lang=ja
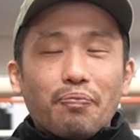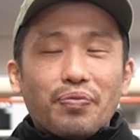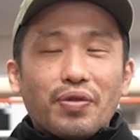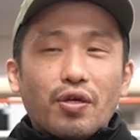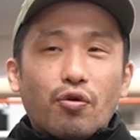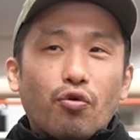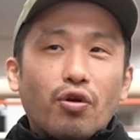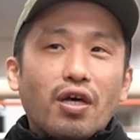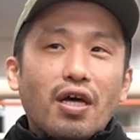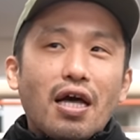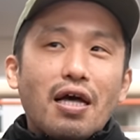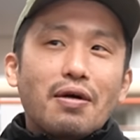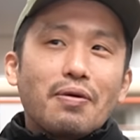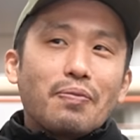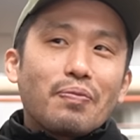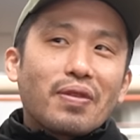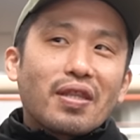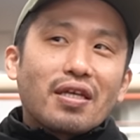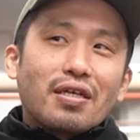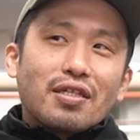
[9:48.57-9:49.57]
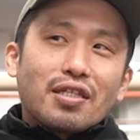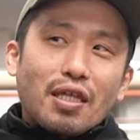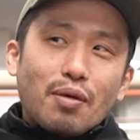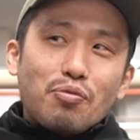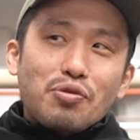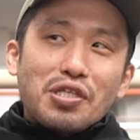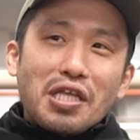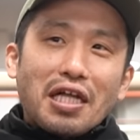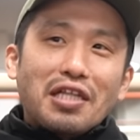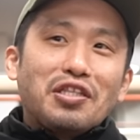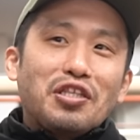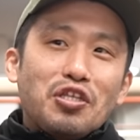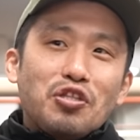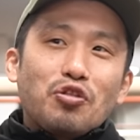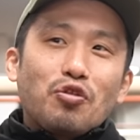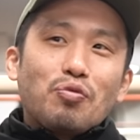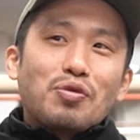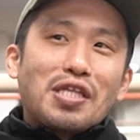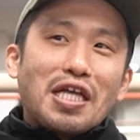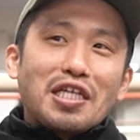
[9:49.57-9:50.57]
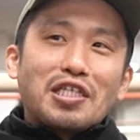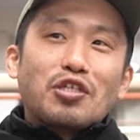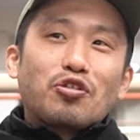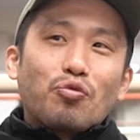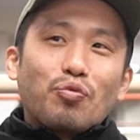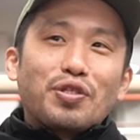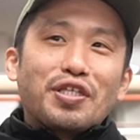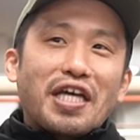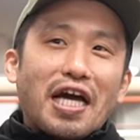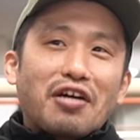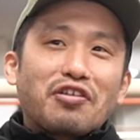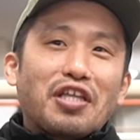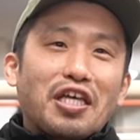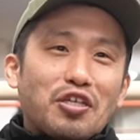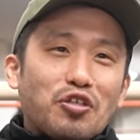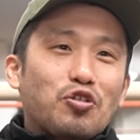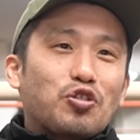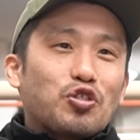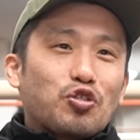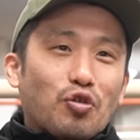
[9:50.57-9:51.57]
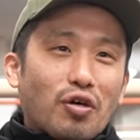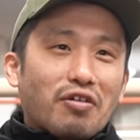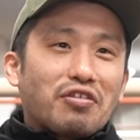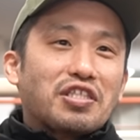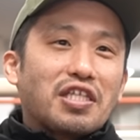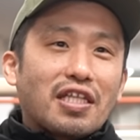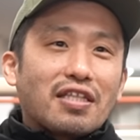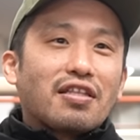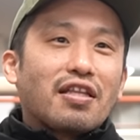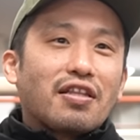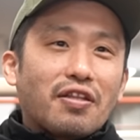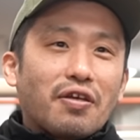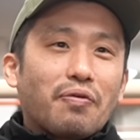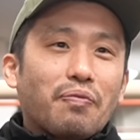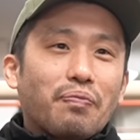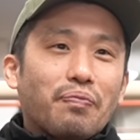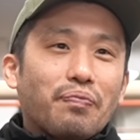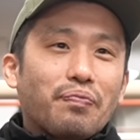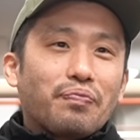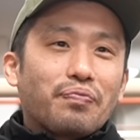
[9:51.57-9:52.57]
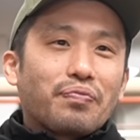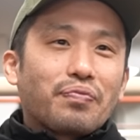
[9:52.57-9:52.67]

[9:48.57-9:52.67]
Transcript: でこれが多分3者ともに100対90とかの試合だったんだよ、は